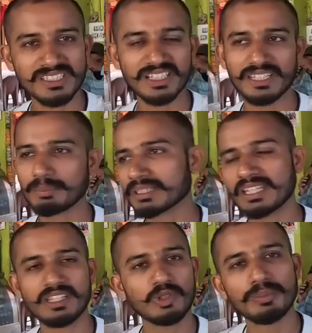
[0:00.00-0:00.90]
नहीं चाहिए पता
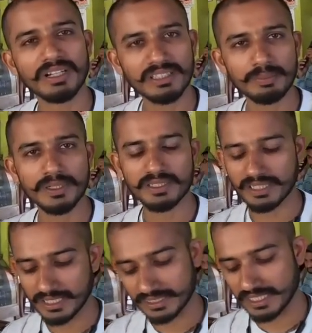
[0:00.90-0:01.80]
नहीं क्यों बादल
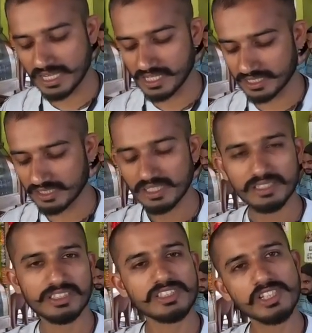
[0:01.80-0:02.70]
फटते रहते हैं यार
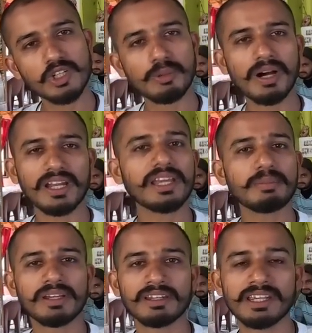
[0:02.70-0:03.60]
सच्ची गुब्बारा ही
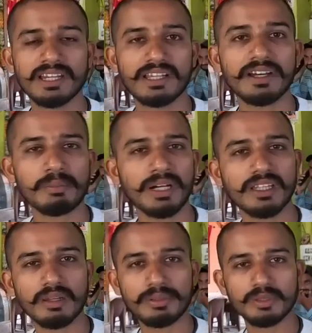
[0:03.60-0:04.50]
बन गया यार
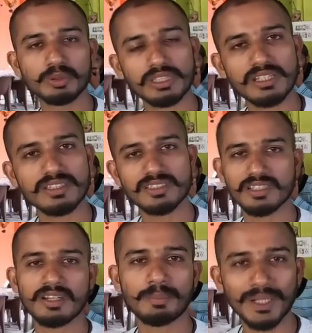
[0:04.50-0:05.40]
बादल भी दूसरे
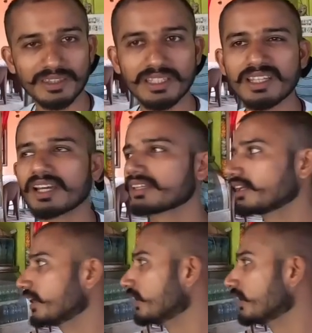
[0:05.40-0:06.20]
तीसरे दिन फटते ही रहते